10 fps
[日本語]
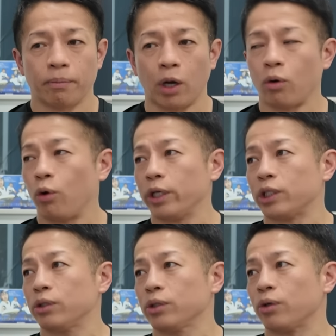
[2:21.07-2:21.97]
まあ、これは
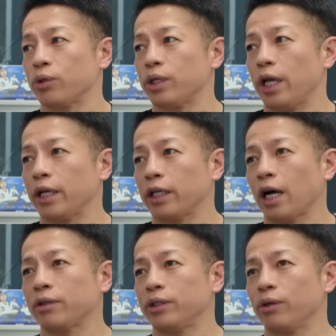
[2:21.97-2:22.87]
宗教じゃない科
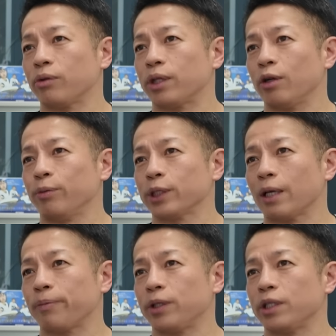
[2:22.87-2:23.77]
学によって
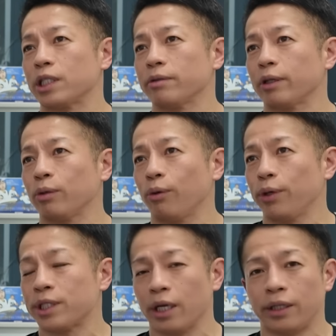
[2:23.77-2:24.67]
ホモ・サピエンスは
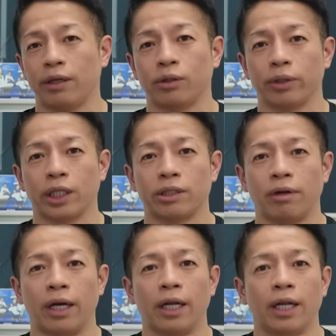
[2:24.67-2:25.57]
統一されてると私
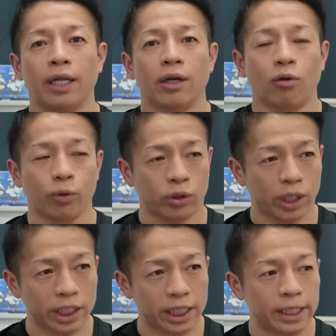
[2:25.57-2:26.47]
は思っ
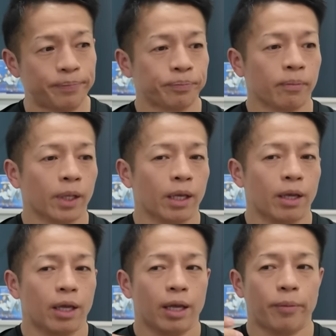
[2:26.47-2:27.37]
たし
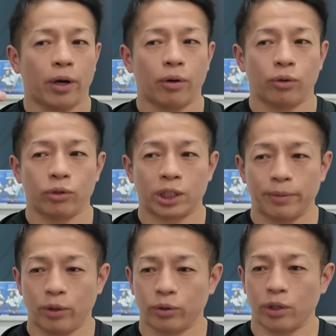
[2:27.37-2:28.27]
まあ、この
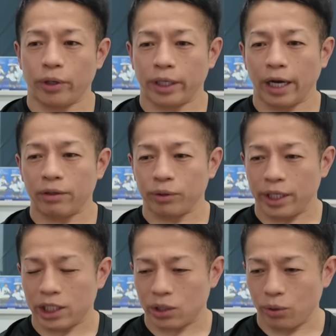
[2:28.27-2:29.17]
スマホっていうのは科学の
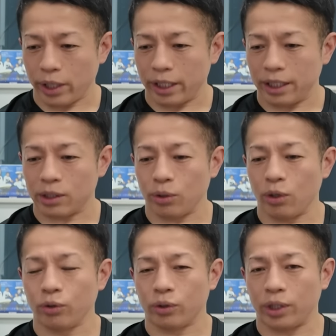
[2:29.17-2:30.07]
結晶でありねそれ
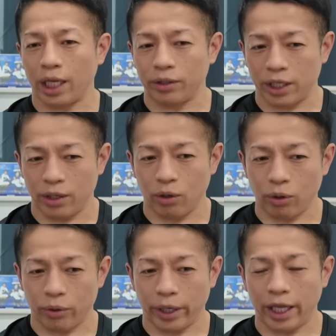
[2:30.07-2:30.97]
を売っている企
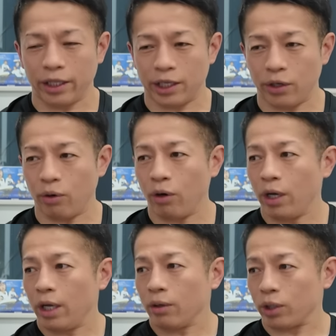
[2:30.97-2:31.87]
業こ営利企業
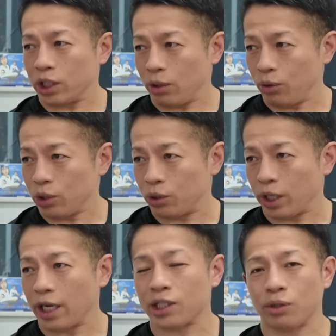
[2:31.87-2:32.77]
これ資本主
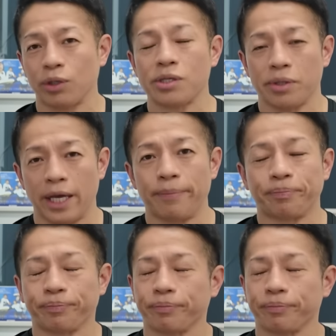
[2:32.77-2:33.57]
義活動ですよね